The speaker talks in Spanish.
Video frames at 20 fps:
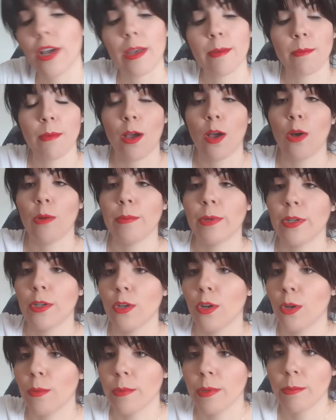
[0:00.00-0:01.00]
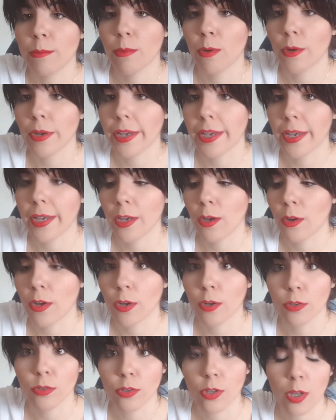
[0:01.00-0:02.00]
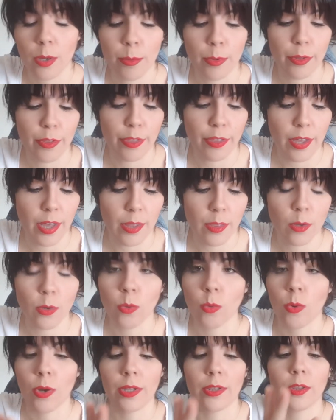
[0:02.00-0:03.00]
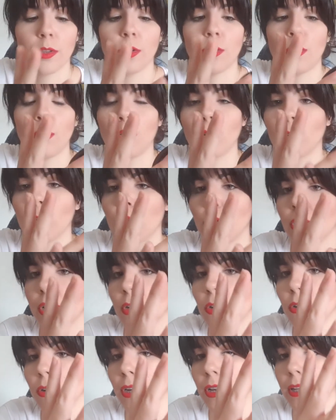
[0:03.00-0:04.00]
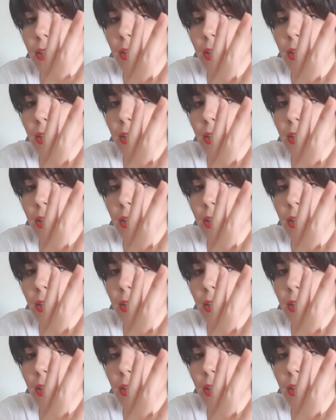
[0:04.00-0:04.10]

Es más o menos lo mismo que os he contado el bronceado, cuando lo coges con el